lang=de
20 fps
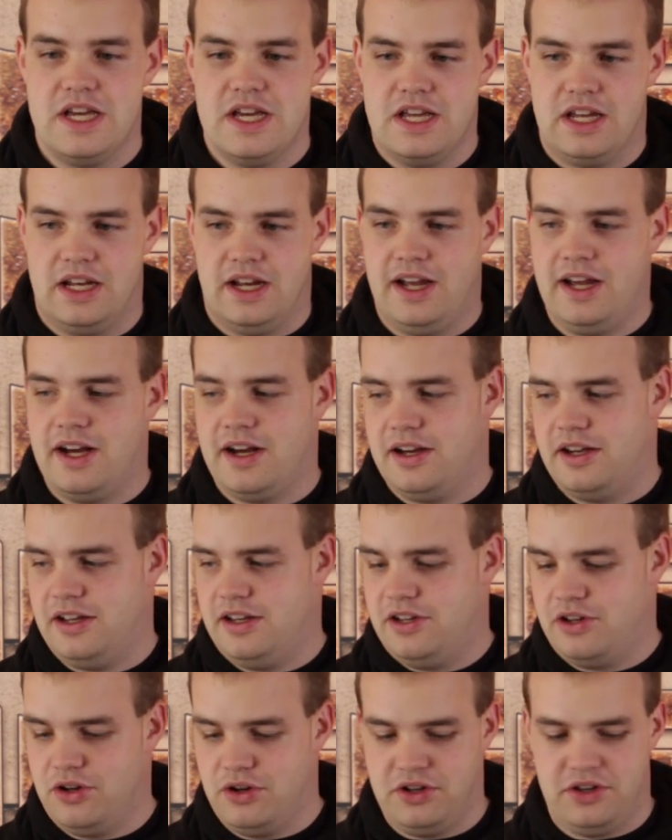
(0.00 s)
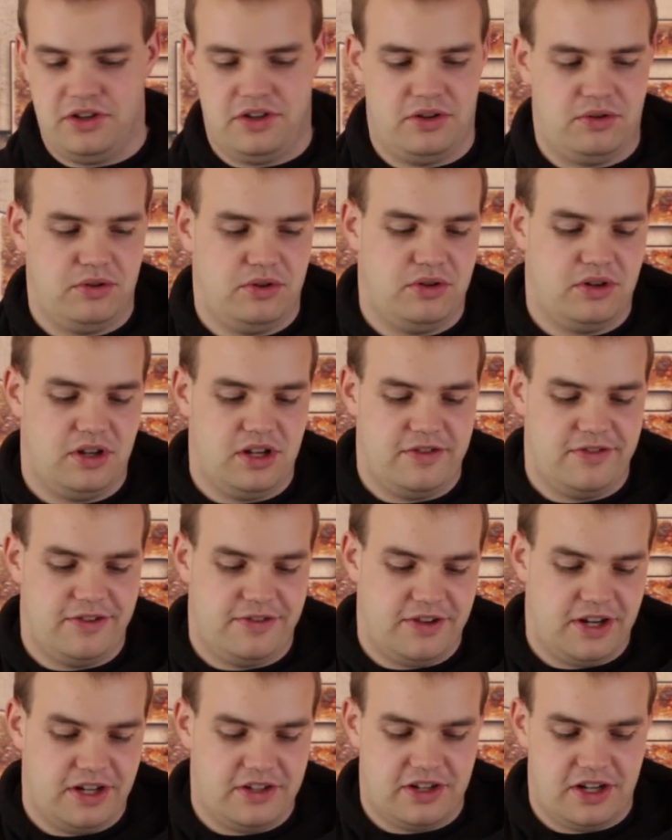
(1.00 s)
Naja, ich könnte jetzt natürlich noch ewig
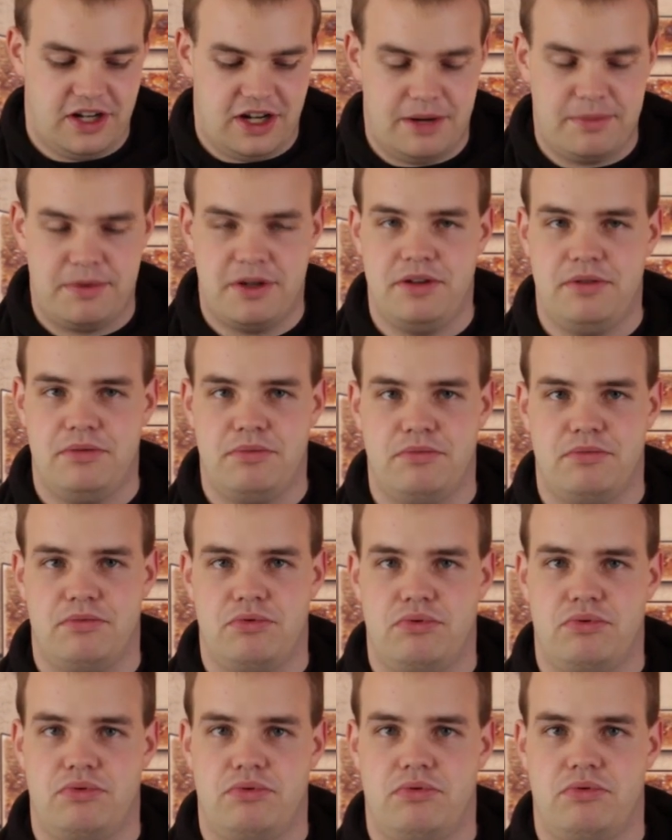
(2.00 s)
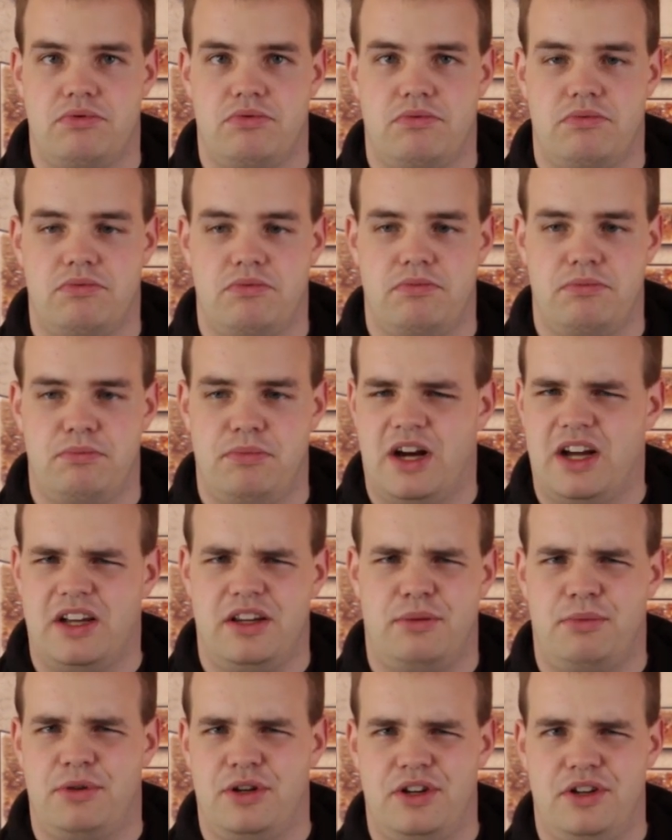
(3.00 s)
weiterlabern. Mache ich
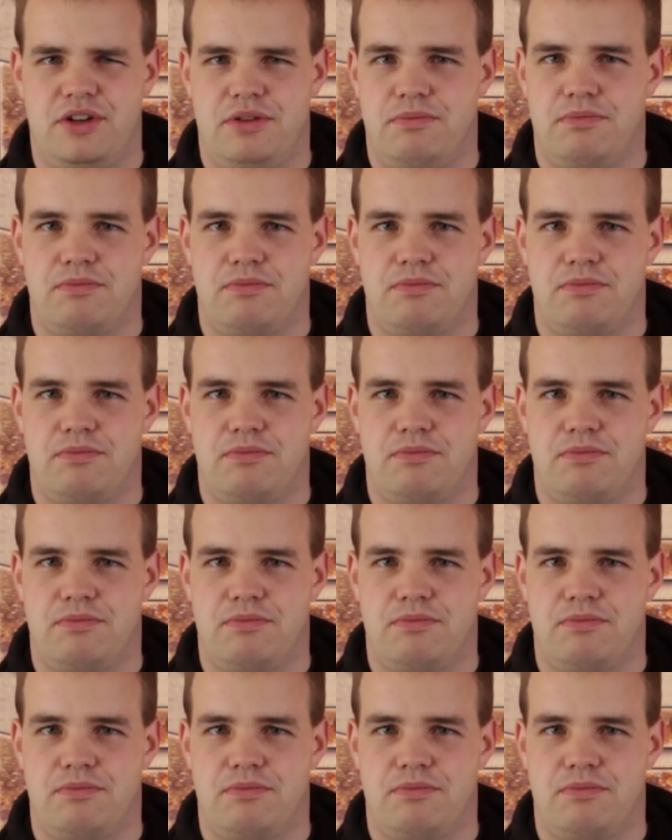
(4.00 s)
aber nicht.